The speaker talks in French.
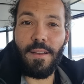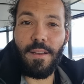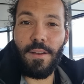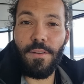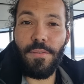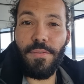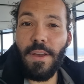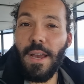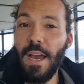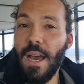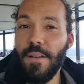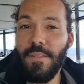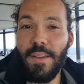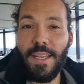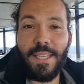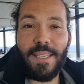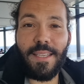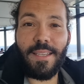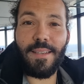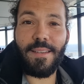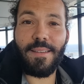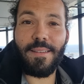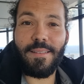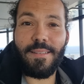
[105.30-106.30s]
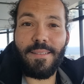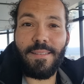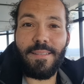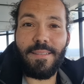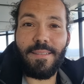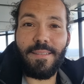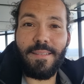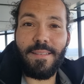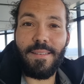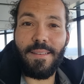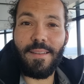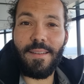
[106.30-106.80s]
faire avec,
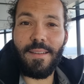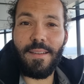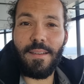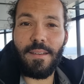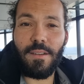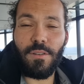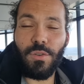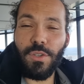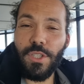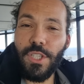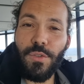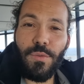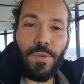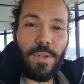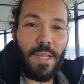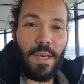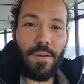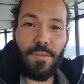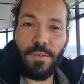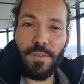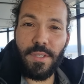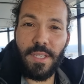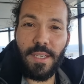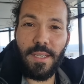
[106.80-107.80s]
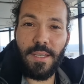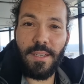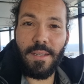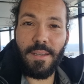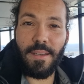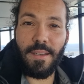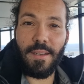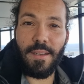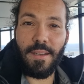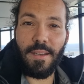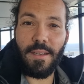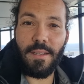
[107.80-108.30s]
continuer d'avancer
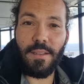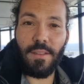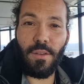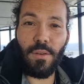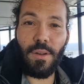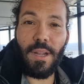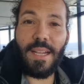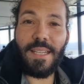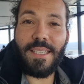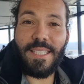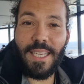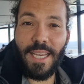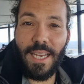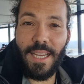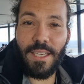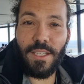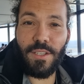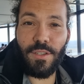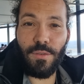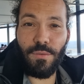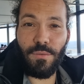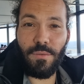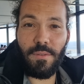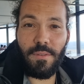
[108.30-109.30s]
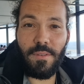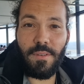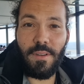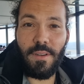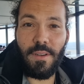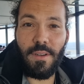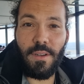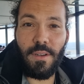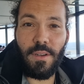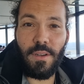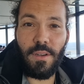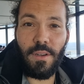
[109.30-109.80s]
dans la direction
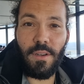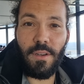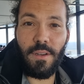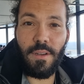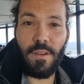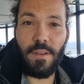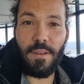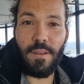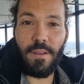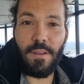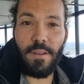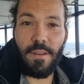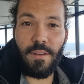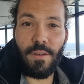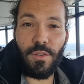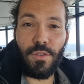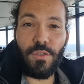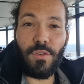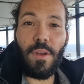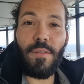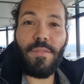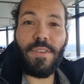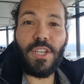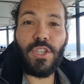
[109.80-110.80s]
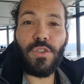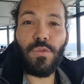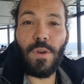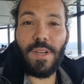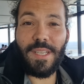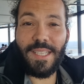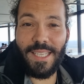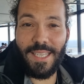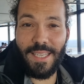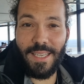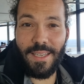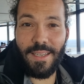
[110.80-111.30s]
que tu avais
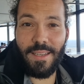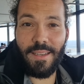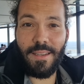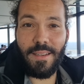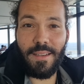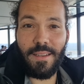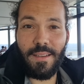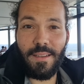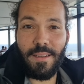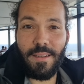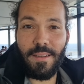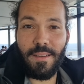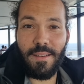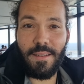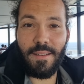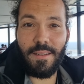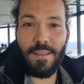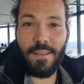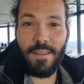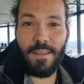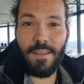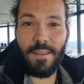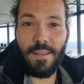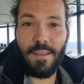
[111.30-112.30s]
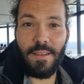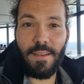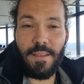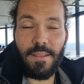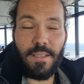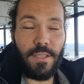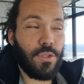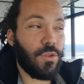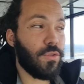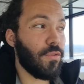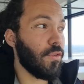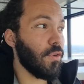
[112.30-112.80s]
choisie.
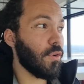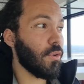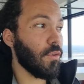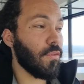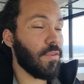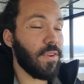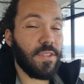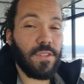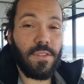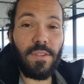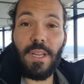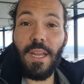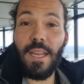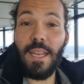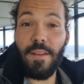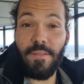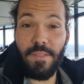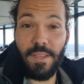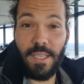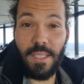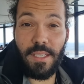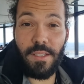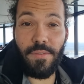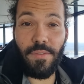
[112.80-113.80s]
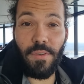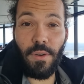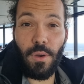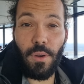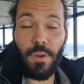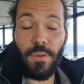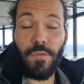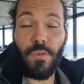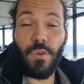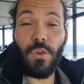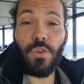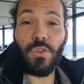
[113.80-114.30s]
Si tu veux confectionner un avenir différent, il
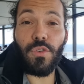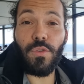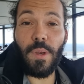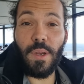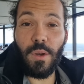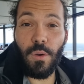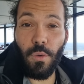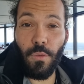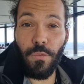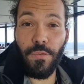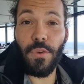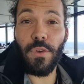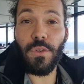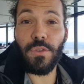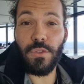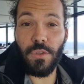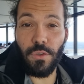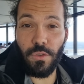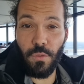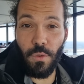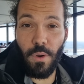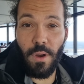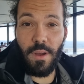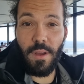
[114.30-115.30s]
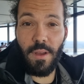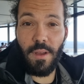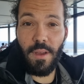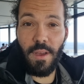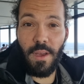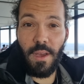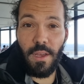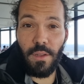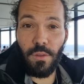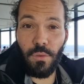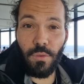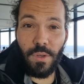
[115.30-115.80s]
faut que tu aies confiance en toi.
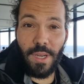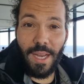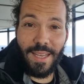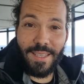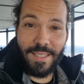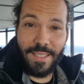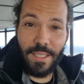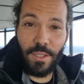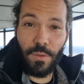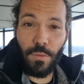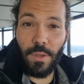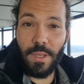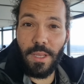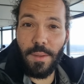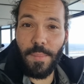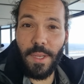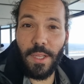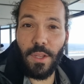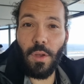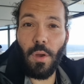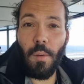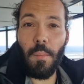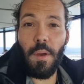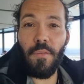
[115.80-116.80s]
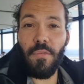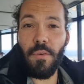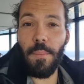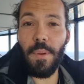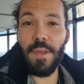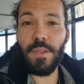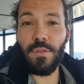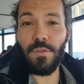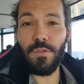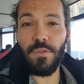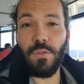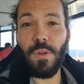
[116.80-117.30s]
Donc inscris-toi dès maintenant à ma
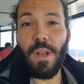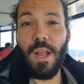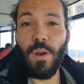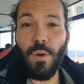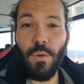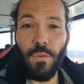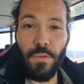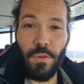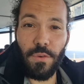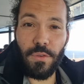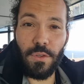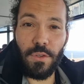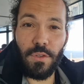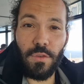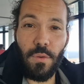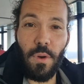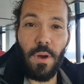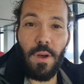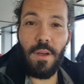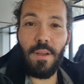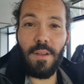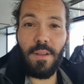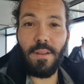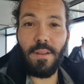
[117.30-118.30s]
formation sur la confiance en soi.